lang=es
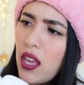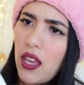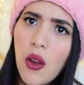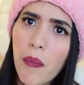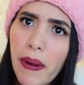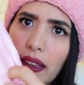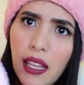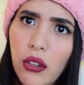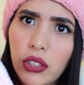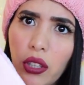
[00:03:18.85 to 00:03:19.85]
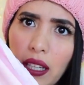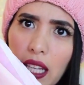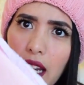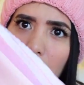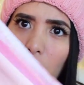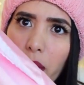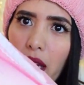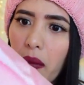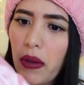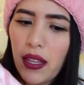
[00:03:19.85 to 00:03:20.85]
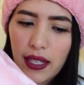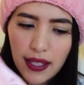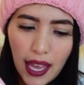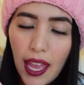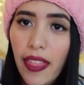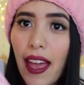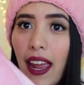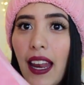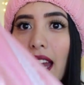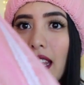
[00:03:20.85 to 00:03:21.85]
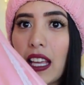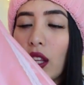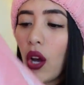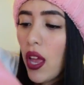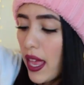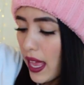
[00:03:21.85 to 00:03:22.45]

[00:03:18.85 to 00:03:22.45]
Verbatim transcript: y es un pantaloncito que está lindo, miren, en vez de seda, es larguito.